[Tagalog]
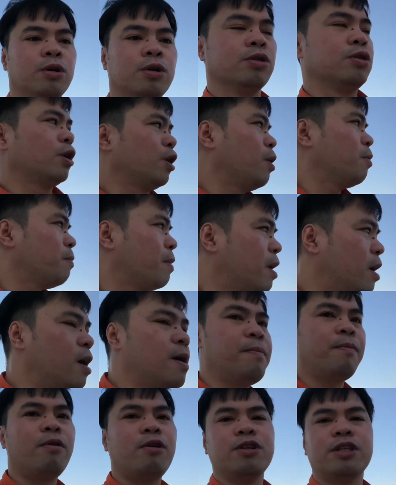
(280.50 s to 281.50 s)
so yun mga
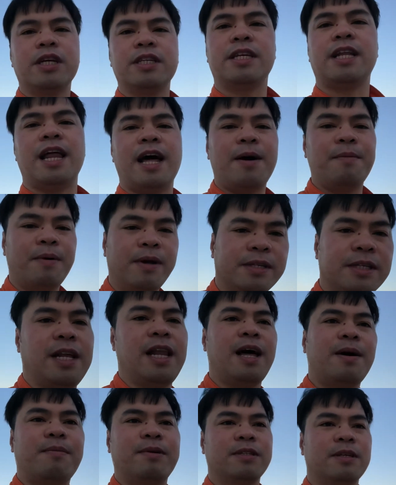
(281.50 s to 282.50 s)
kapoche, salamat,
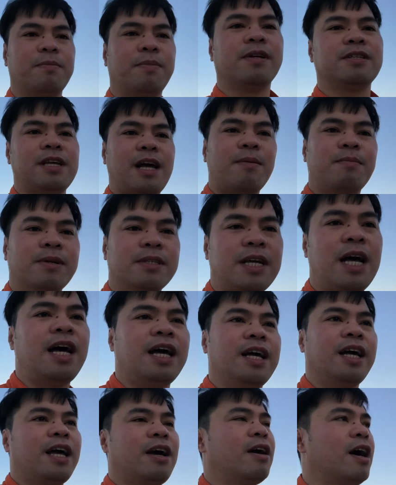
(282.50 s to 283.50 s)
salamat sa pagsama sa
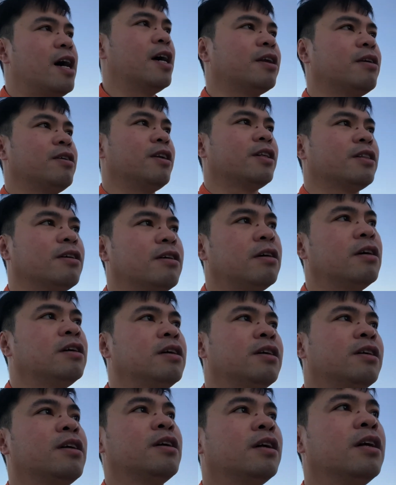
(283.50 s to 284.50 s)
akin ngayong araw na to.
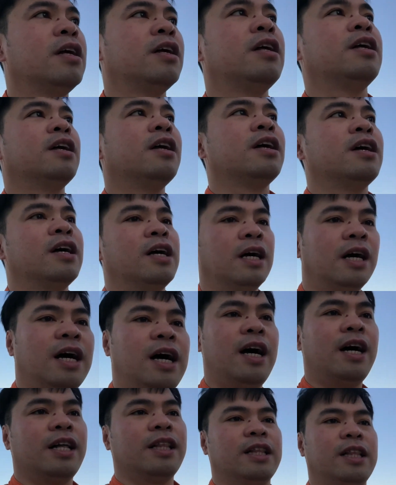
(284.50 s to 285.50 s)

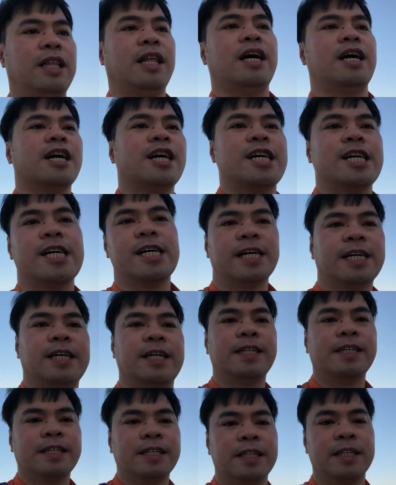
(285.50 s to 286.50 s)
At uh,
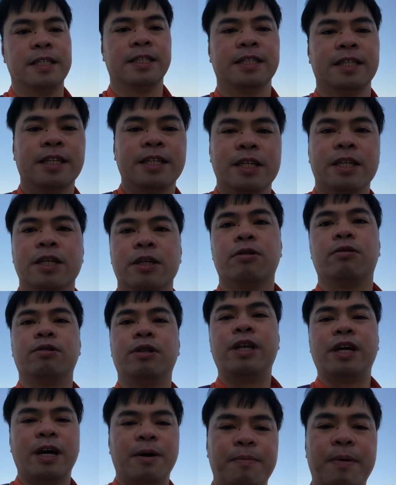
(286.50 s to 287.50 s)
kung
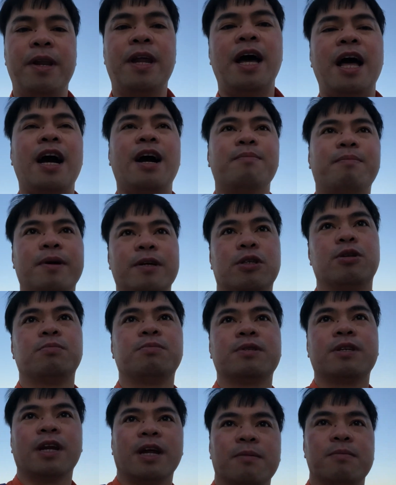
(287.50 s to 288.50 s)
di ka pa
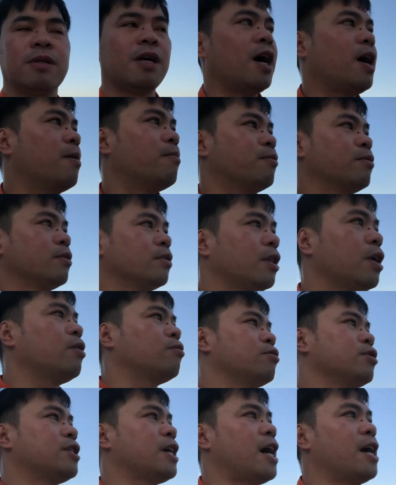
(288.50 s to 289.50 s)
nakakapag-subscribe sa munti
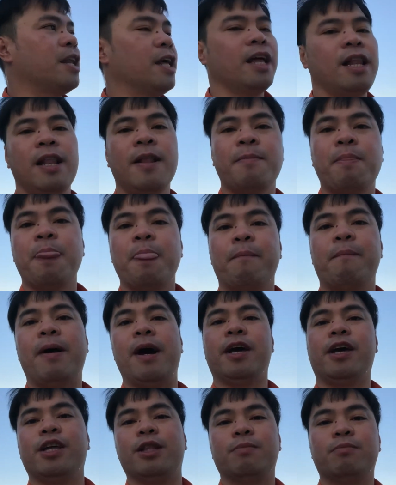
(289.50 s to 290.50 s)
kong channel,
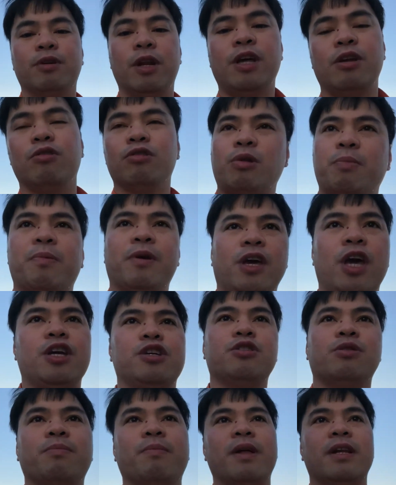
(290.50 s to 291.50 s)
pakihit mo na yung
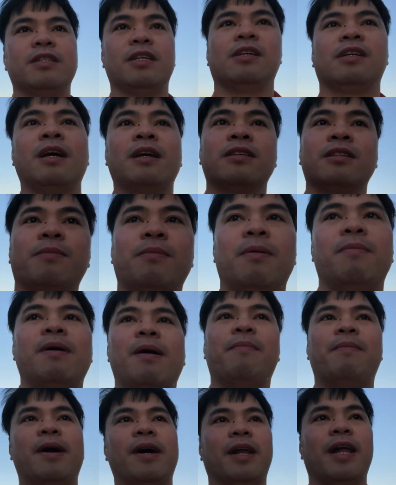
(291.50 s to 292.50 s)
notification bell sa dyan sa baba
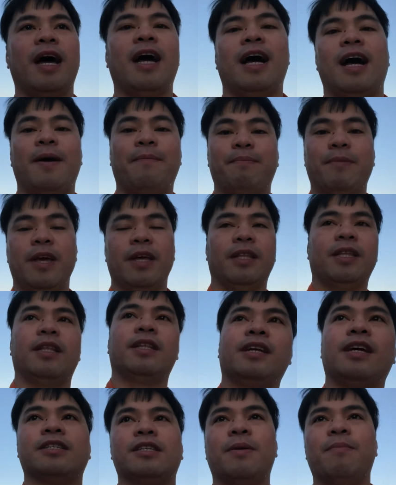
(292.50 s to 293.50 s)
para updated
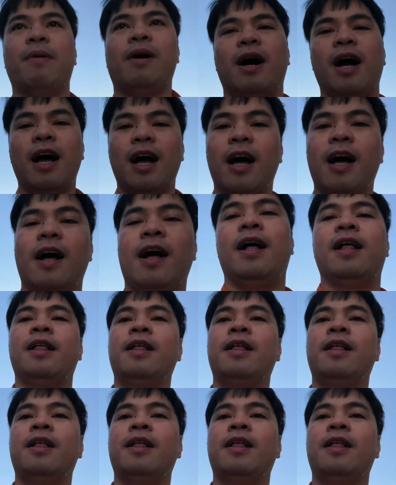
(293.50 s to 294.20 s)
ka sa mga